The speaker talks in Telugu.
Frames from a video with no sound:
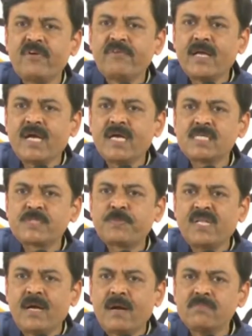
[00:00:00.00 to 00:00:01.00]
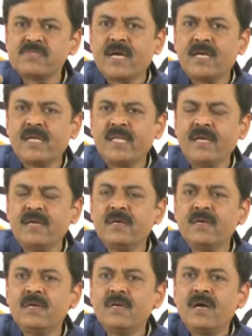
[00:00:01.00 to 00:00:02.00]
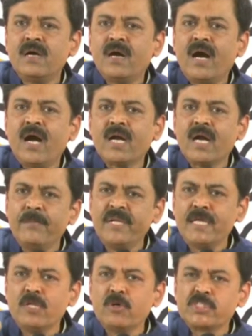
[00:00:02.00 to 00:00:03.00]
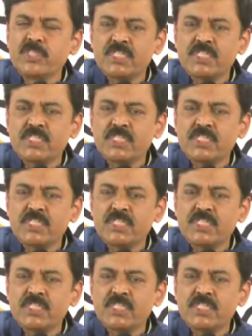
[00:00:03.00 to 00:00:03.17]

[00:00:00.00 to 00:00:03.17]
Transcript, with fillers: వివాదాస్పద అంశాలని ఆ కమిటీలో